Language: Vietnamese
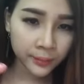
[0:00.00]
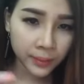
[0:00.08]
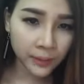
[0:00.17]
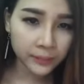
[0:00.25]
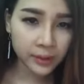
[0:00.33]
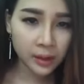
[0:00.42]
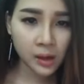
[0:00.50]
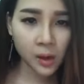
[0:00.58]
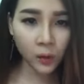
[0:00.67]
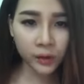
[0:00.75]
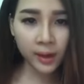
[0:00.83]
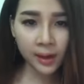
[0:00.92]
Tại vì cái
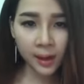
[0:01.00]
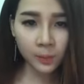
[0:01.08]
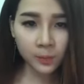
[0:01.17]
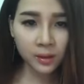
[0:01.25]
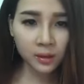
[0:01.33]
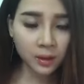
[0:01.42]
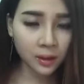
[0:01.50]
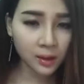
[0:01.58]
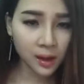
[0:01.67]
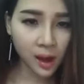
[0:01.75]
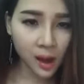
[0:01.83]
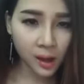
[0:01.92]
lỗ chân lông nó rất là
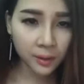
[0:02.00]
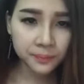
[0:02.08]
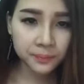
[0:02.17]
khó.